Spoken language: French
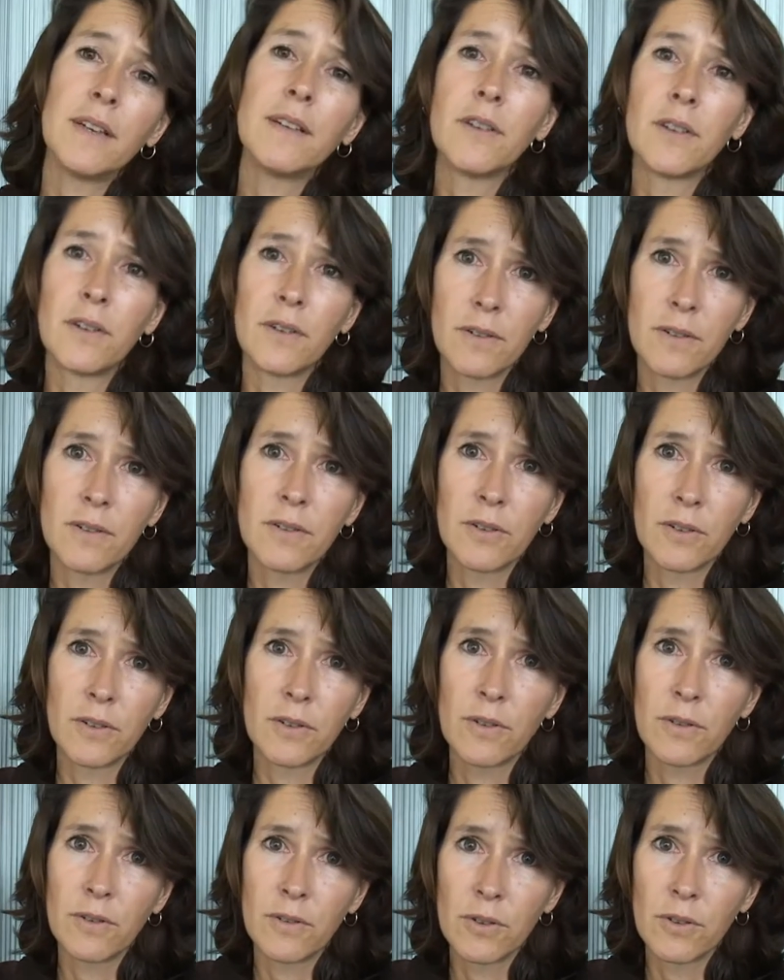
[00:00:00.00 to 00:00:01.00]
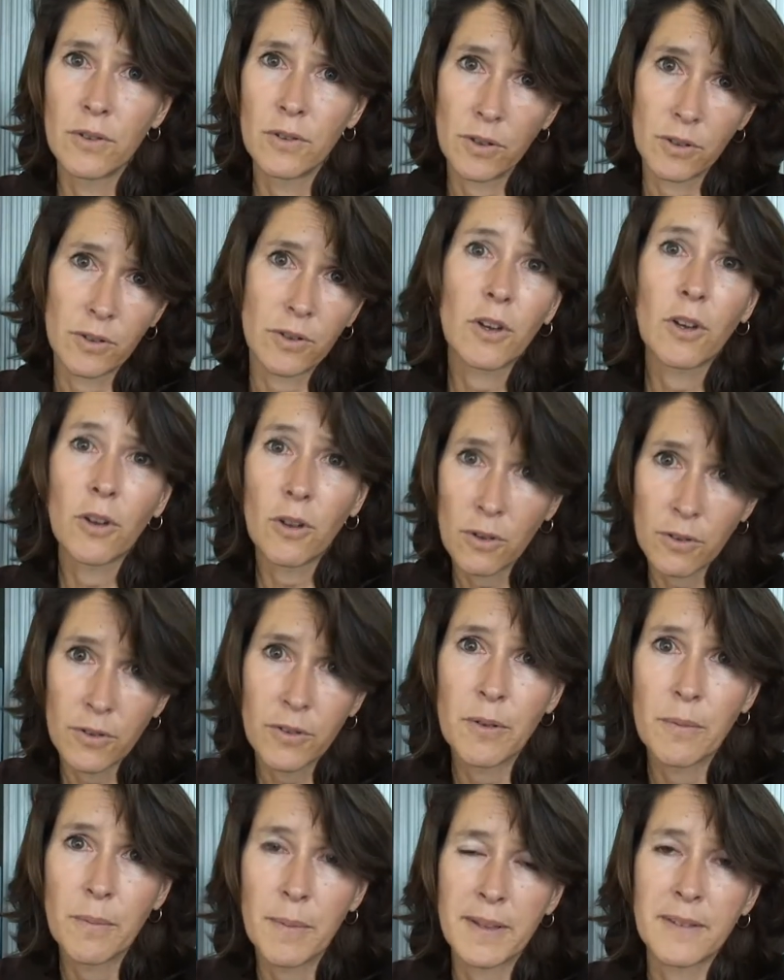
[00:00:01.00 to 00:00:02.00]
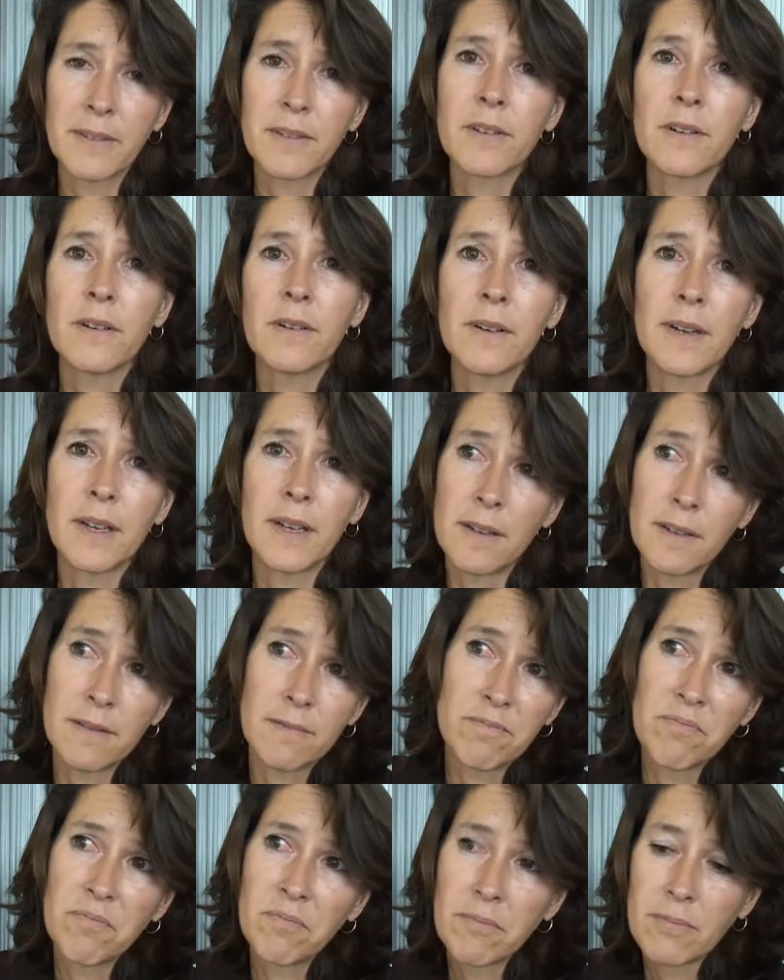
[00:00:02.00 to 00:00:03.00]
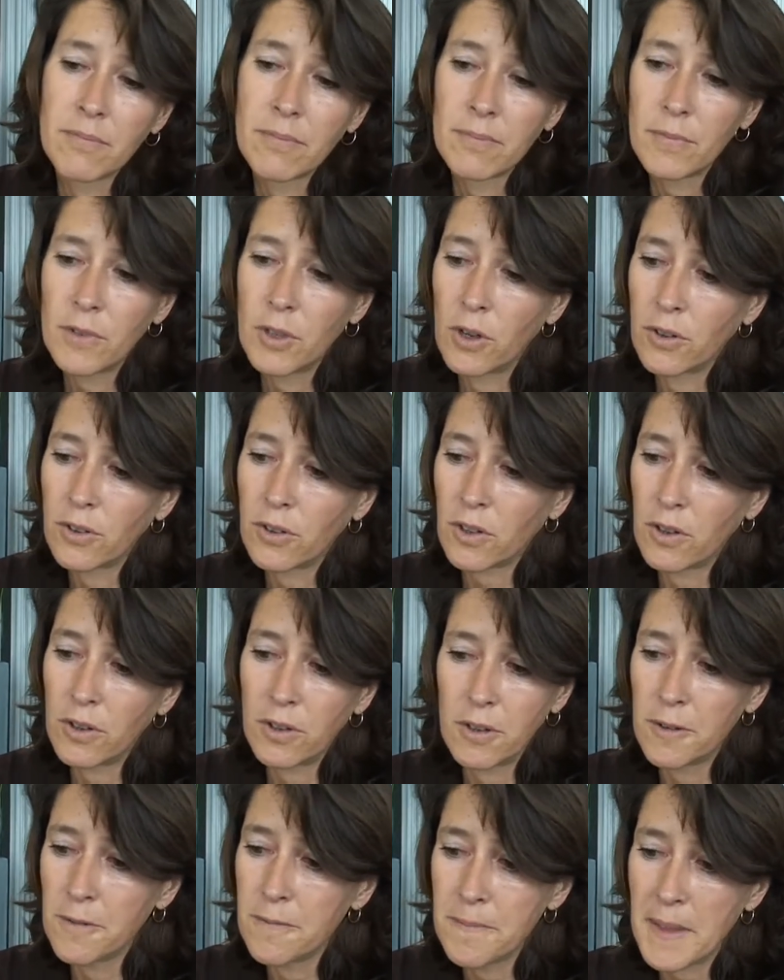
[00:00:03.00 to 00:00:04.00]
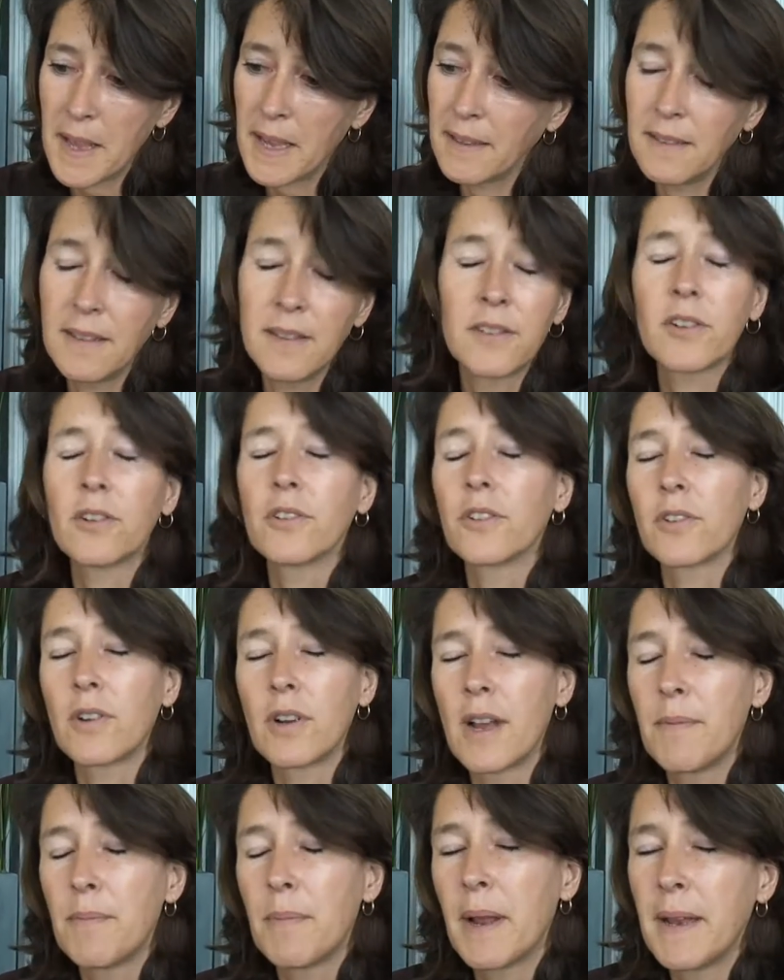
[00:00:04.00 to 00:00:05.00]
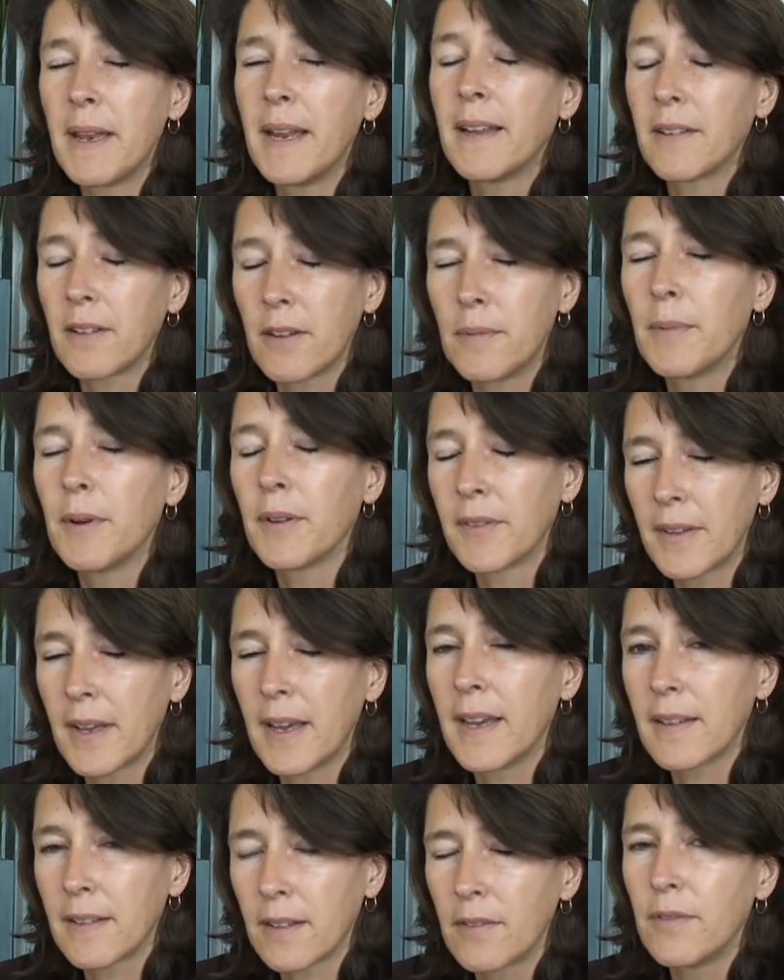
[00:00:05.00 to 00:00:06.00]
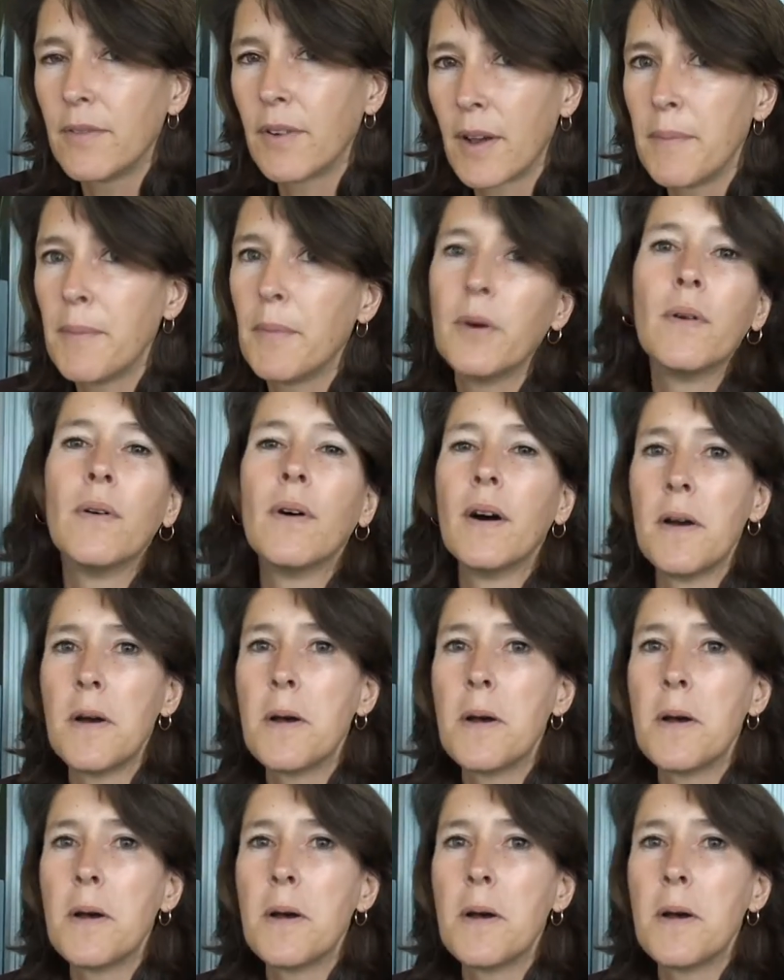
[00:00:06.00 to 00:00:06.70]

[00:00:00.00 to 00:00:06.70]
de, notre consommation et notre euh, existence sur la planète commencent à être vraiment...